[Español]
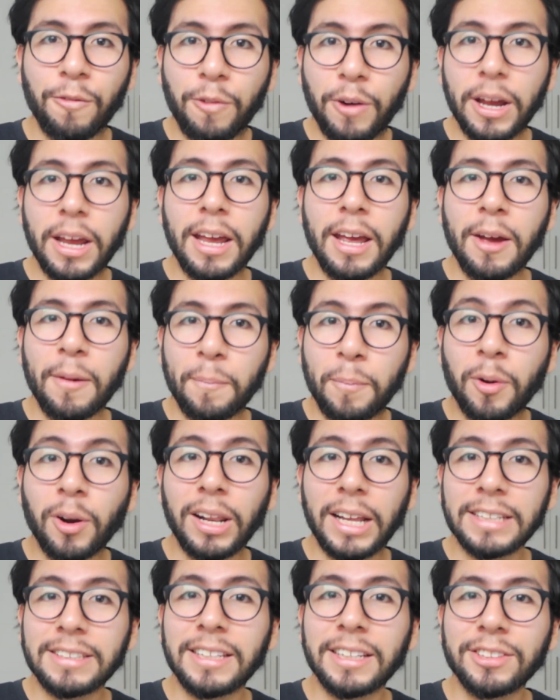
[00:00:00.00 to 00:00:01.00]
fue
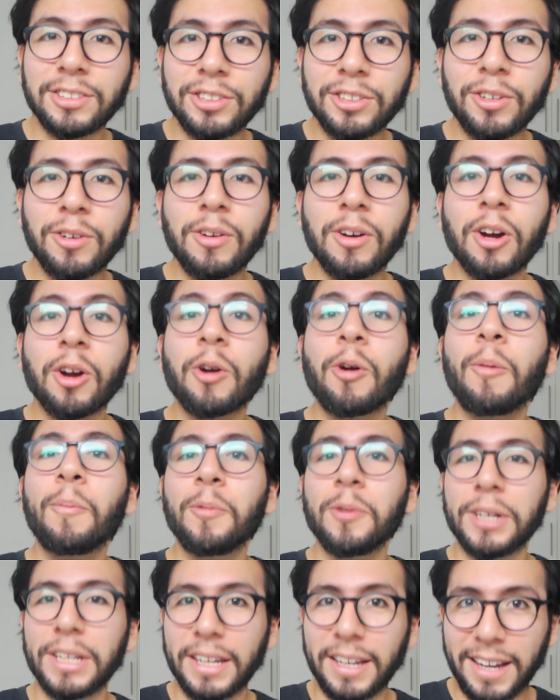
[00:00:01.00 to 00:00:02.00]
por la sección
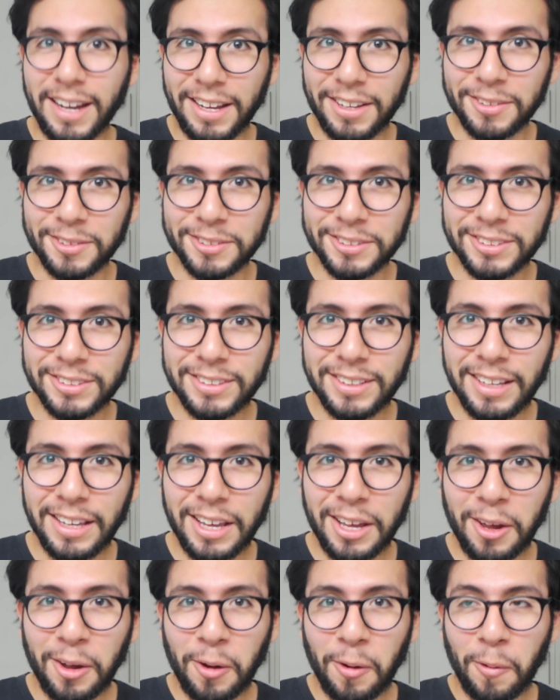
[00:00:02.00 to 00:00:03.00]
comunicados
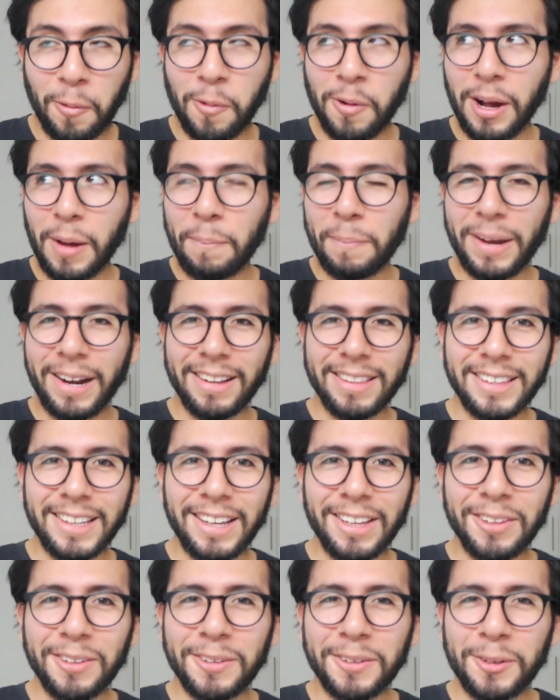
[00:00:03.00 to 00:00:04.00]
un
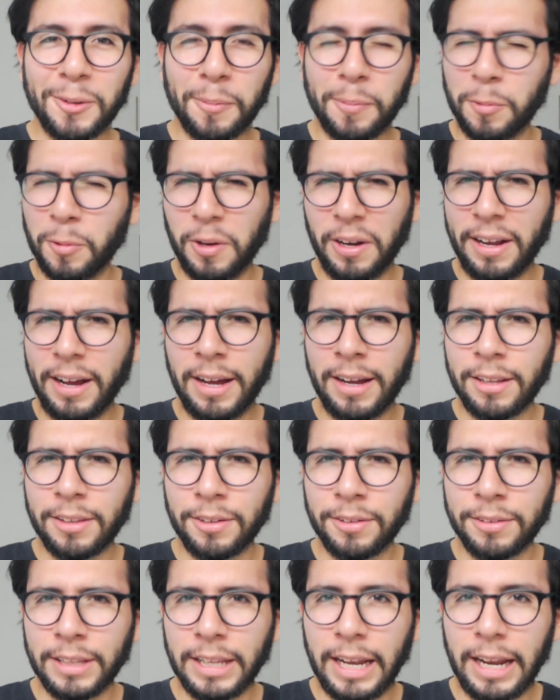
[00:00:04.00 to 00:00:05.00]
apartado vulgar
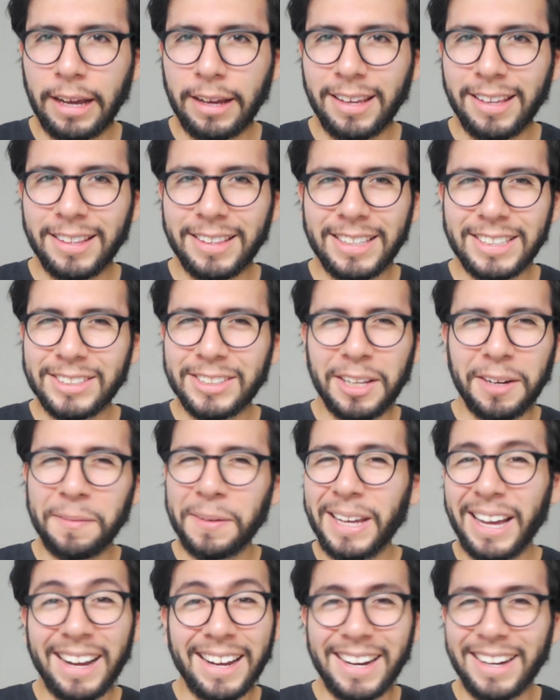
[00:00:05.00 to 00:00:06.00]
donde la gente
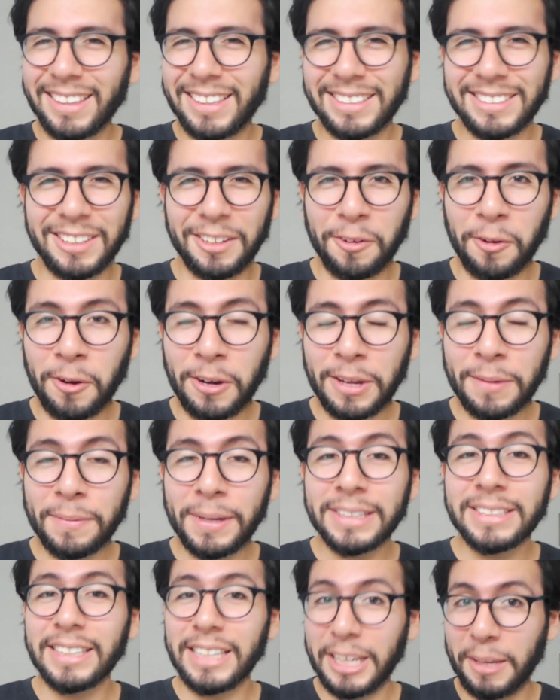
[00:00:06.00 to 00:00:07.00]
escribía cartas
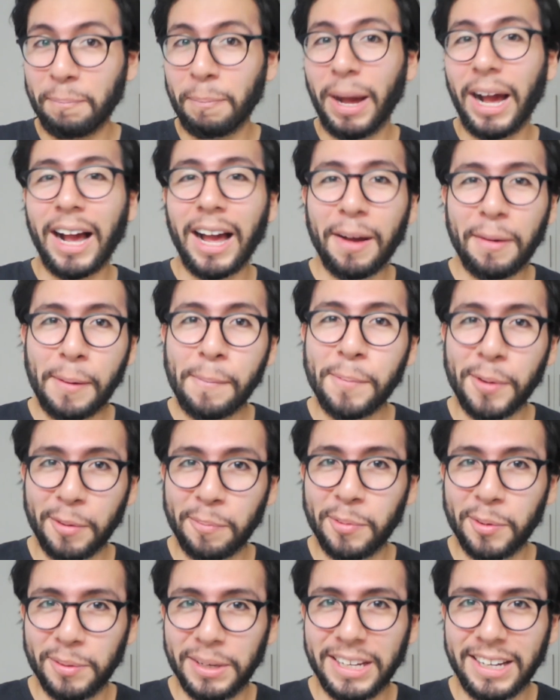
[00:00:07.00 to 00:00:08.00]
anónimas y pagaba
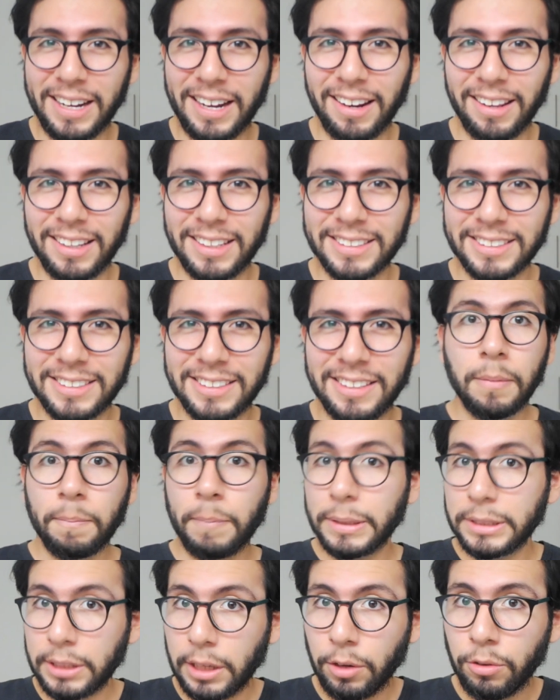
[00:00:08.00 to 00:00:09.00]
por publicarlas.
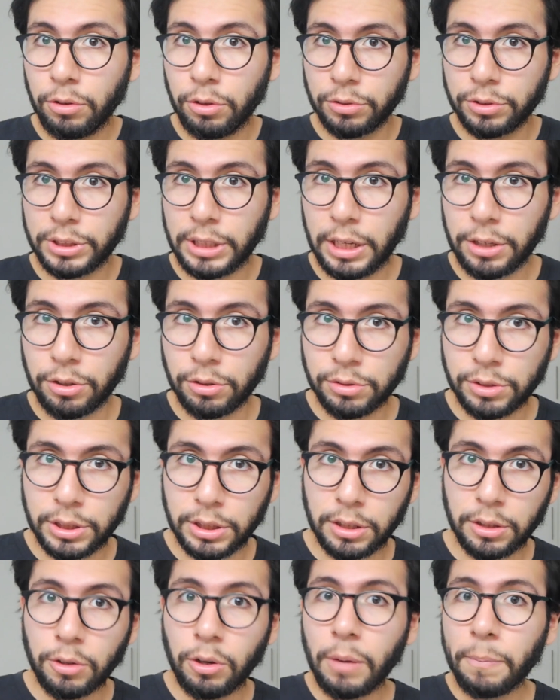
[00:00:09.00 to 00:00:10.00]
Pasaron los años
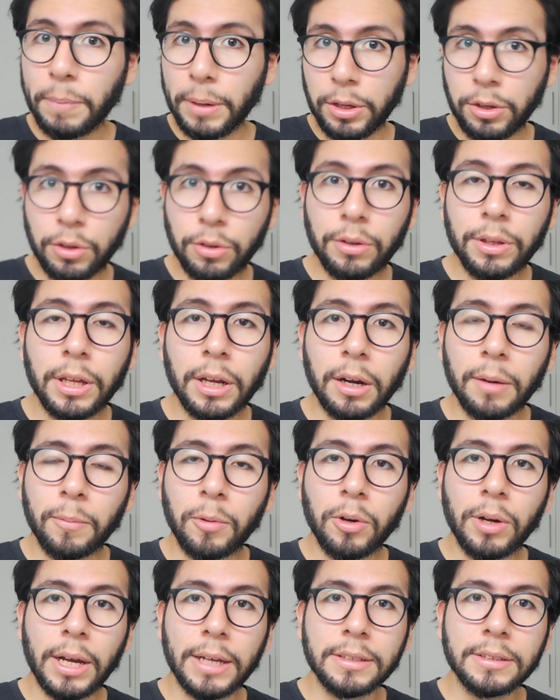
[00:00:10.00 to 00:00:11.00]
y llegó el periodo de
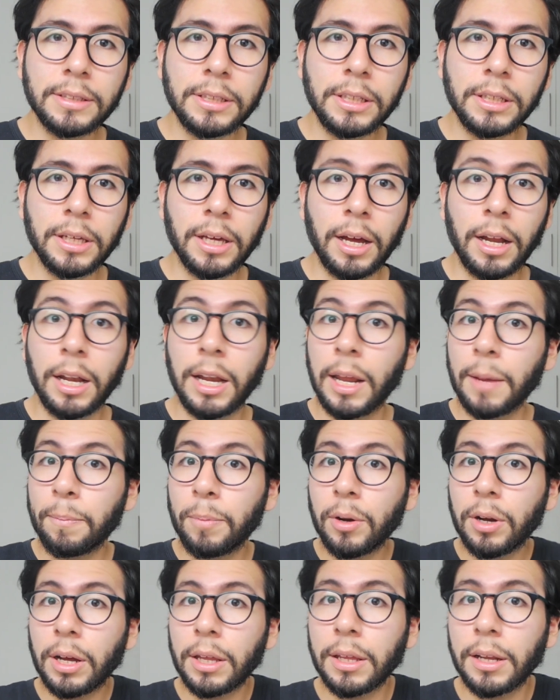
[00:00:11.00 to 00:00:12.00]
Ramón Castilla, la
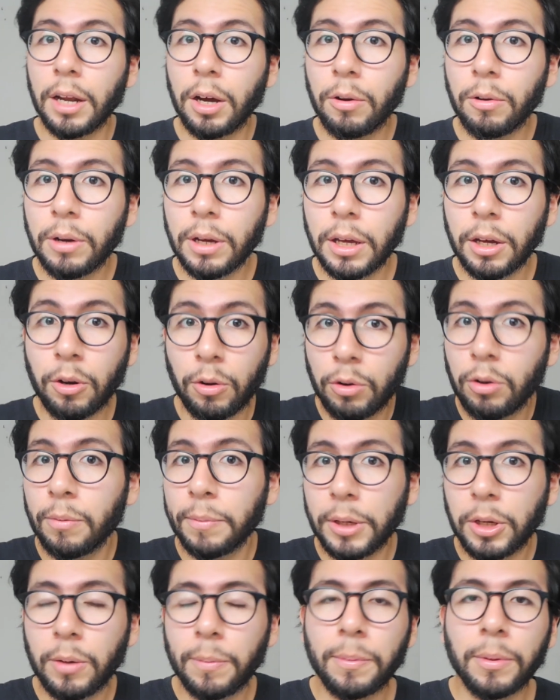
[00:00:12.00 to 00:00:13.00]
época del auge
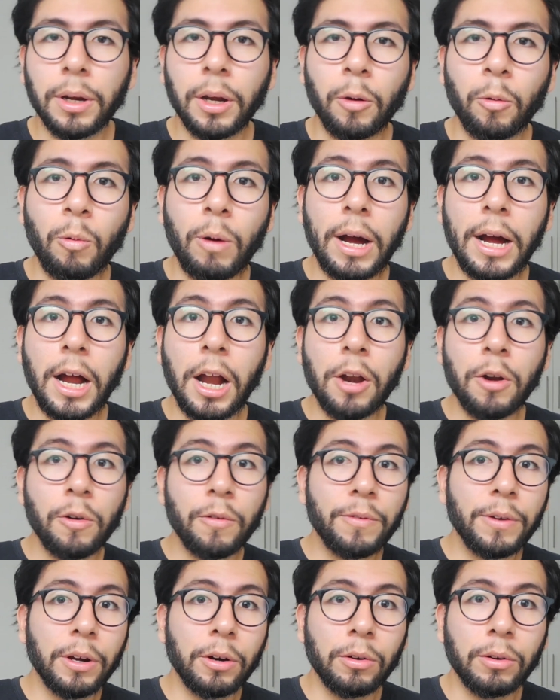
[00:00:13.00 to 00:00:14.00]
económico por el
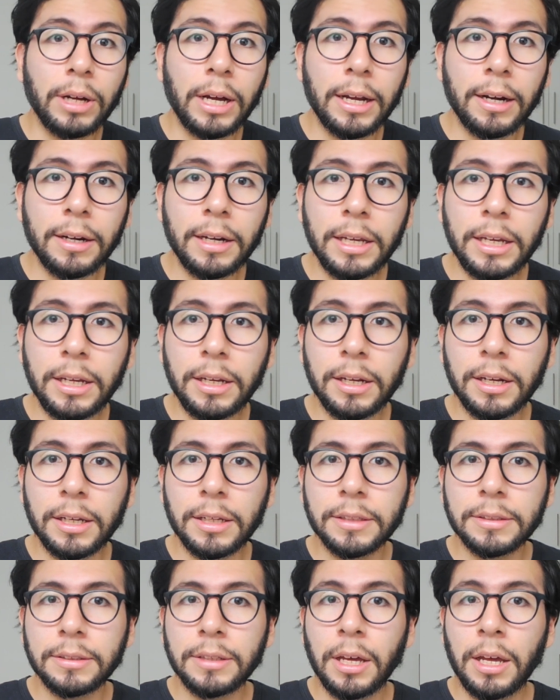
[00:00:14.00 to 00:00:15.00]
guano,
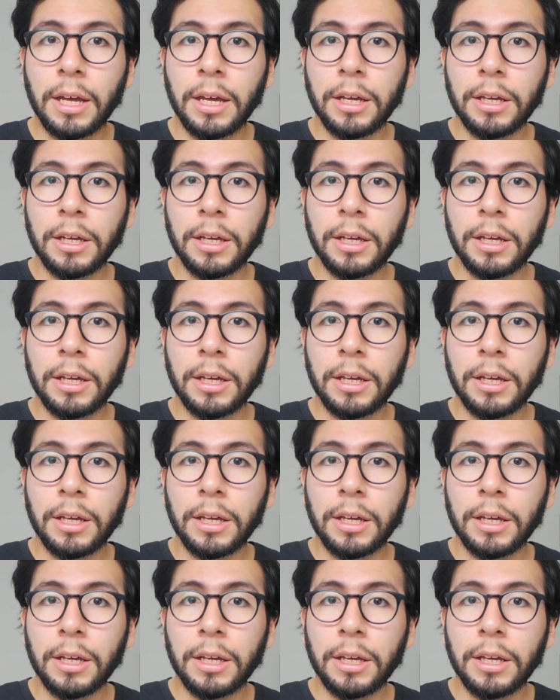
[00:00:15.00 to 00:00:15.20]
ferrocarriles